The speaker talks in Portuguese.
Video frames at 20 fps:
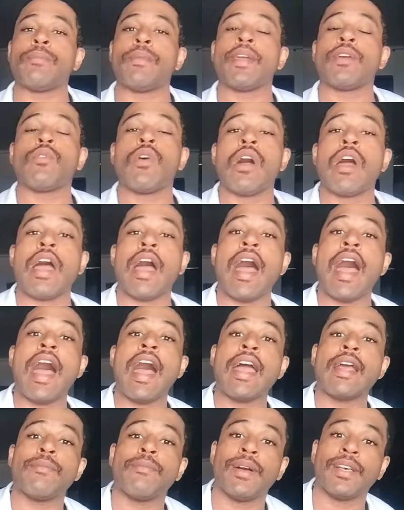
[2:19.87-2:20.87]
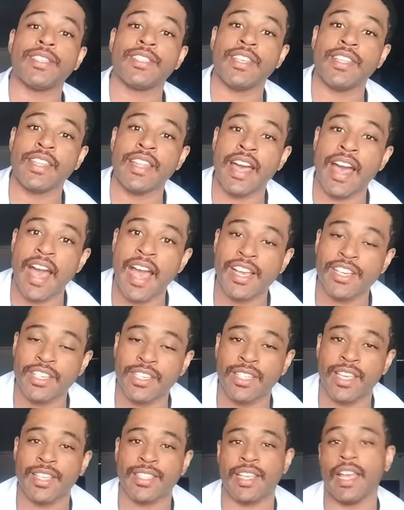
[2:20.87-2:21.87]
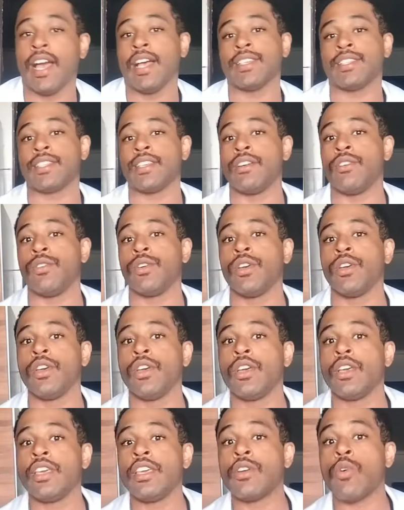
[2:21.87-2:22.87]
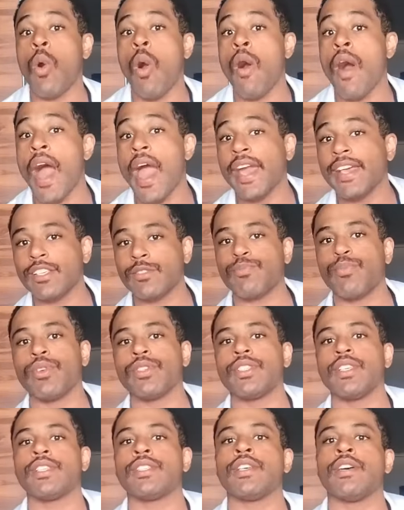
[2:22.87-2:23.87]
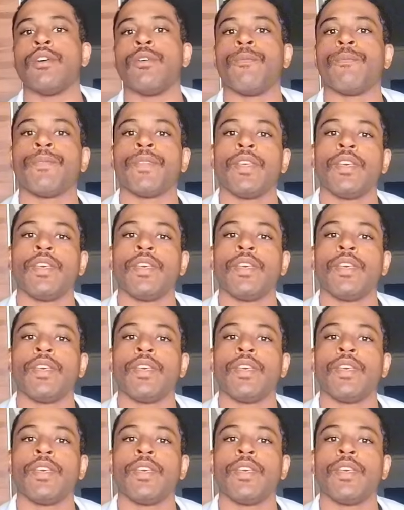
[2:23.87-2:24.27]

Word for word: com a armazenagem dessa ração e com a exposição.